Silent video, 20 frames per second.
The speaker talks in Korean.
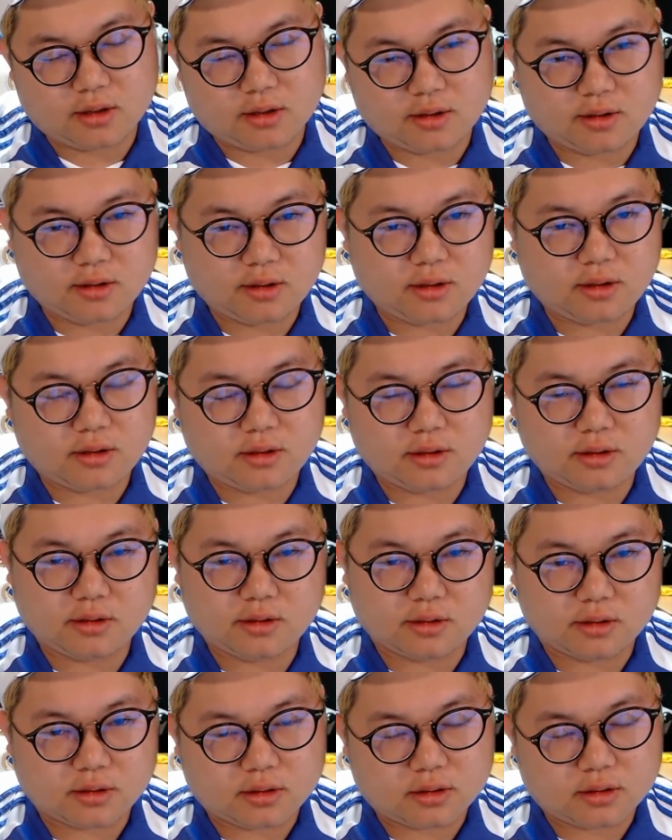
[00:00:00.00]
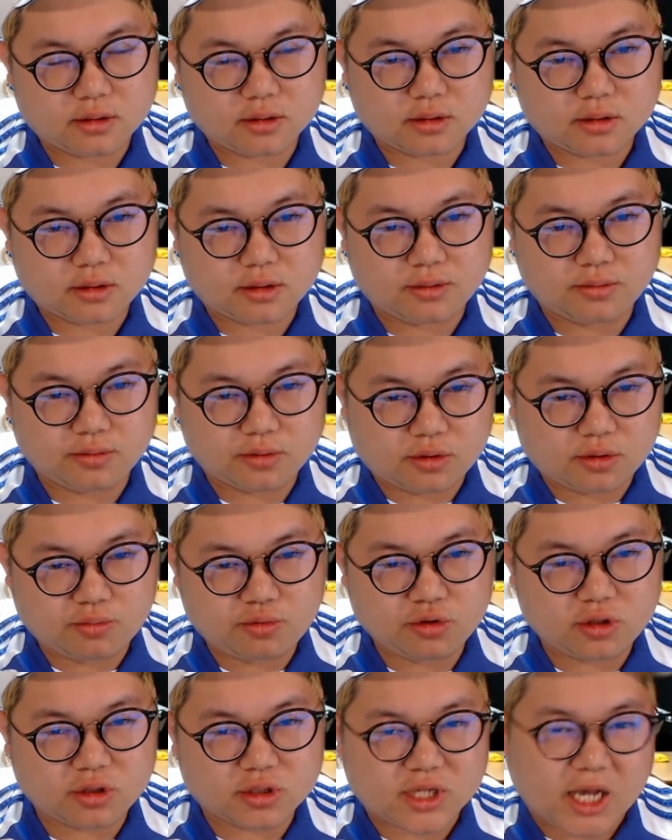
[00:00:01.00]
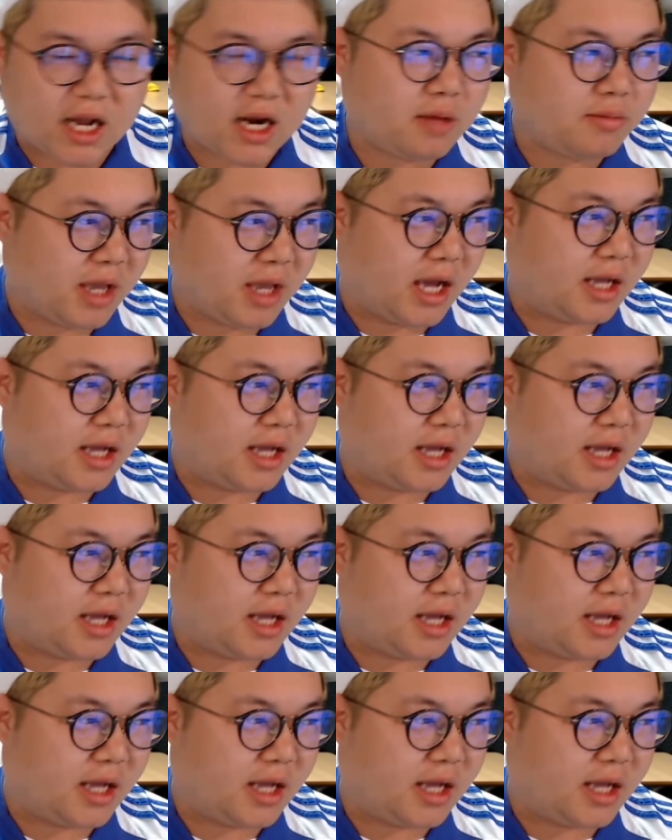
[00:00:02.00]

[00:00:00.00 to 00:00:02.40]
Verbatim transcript: 어, 그, 그분은 사람이